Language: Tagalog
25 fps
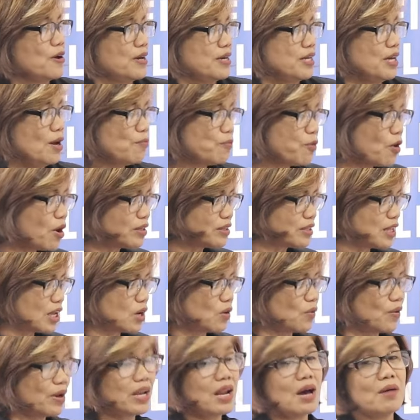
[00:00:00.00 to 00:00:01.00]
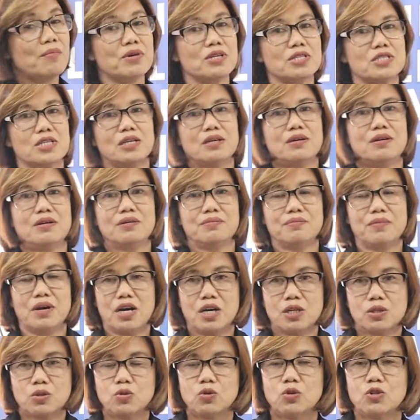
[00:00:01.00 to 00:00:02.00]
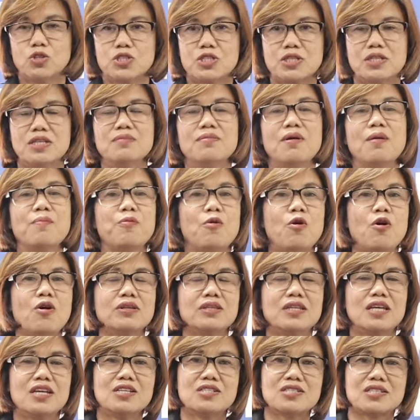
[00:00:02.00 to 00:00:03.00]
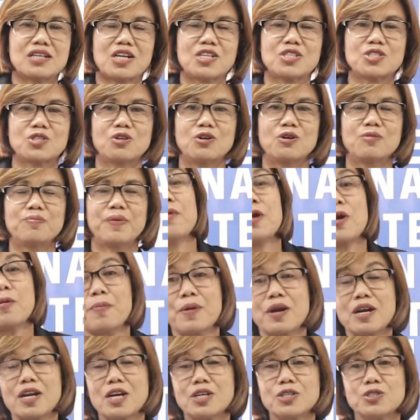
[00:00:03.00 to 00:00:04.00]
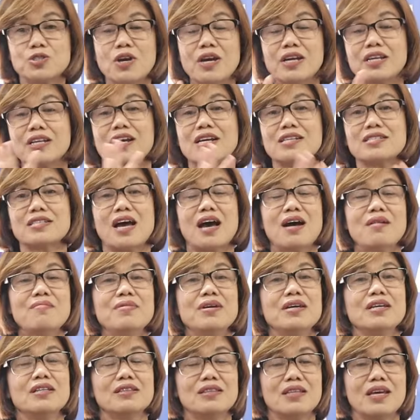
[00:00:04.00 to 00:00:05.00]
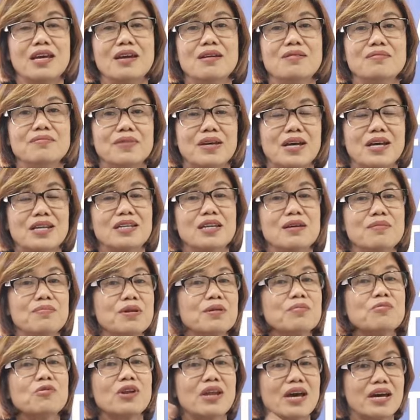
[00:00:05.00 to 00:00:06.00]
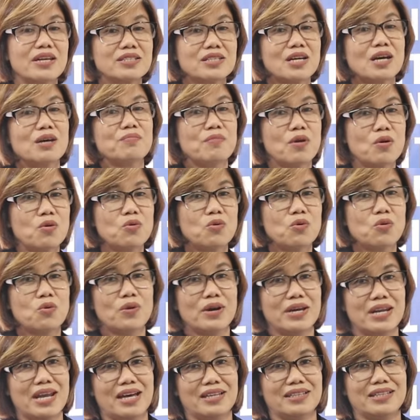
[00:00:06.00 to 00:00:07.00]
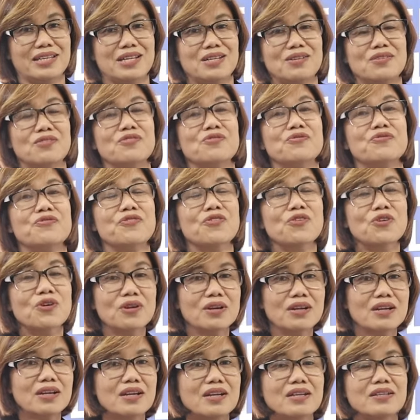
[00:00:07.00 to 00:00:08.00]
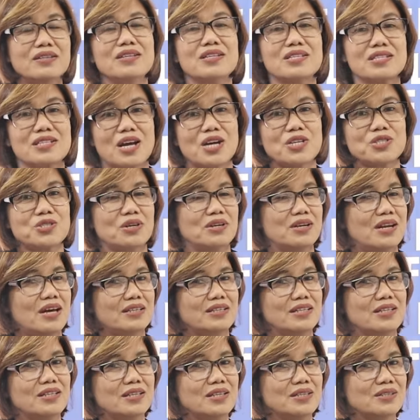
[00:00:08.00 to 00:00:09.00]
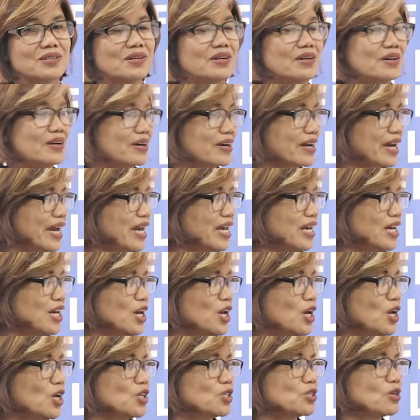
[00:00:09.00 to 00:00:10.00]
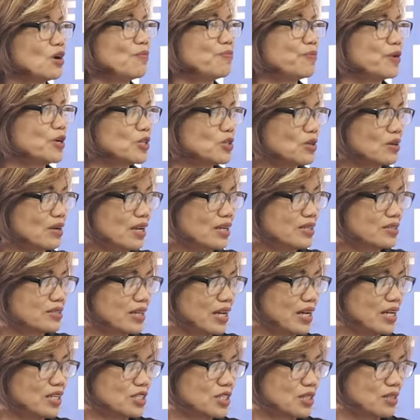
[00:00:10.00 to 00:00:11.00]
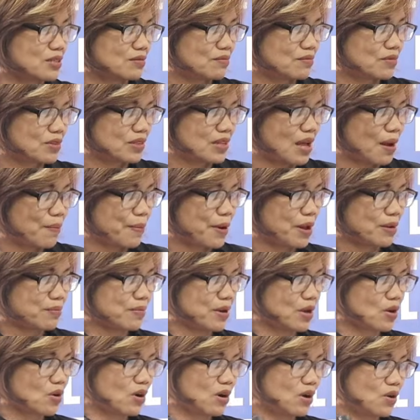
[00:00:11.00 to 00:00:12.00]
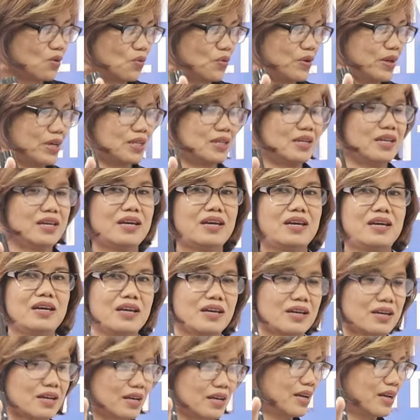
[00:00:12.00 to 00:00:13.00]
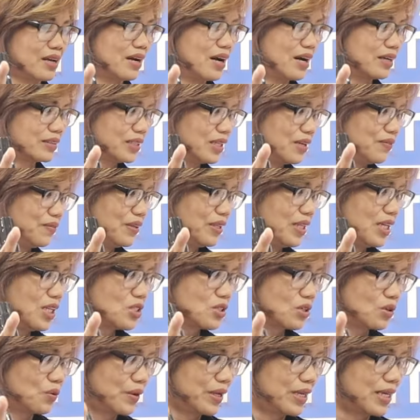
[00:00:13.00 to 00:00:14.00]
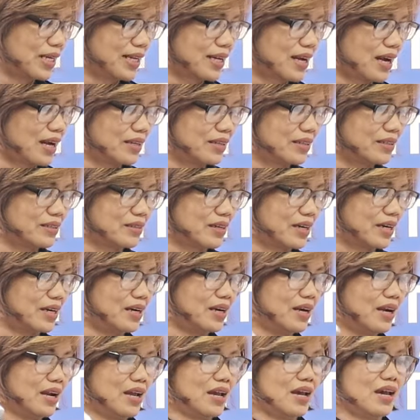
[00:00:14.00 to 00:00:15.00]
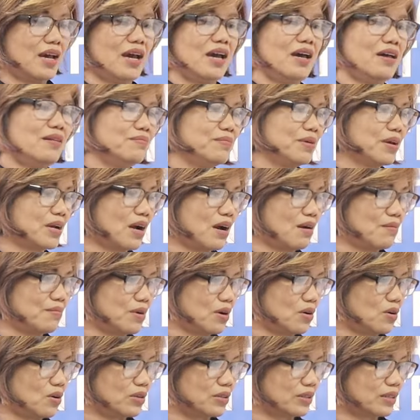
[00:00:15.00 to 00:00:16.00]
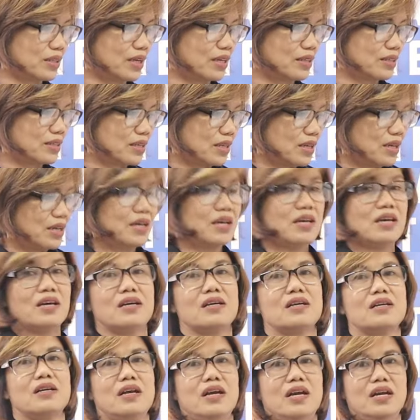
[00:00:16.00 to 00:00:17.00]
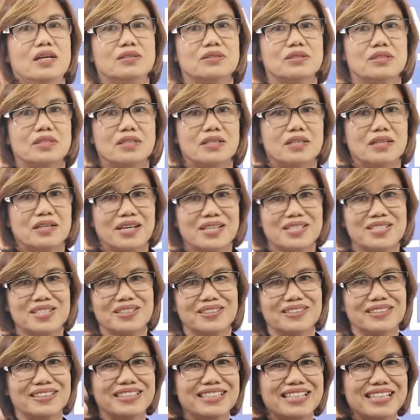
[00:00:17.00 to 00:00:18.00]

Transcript: yan po ang dalawa lamang sa mga tools. Lima po ang diniscuss ko. Pero pag nag-join ka sa aming team, yan, libre mo lahat yan. Makukuha natin yung full discussion natin dito. Okay? So, personal sales, dapat meron kang weekly activities or weekly calendar and become a content creator. Let's go,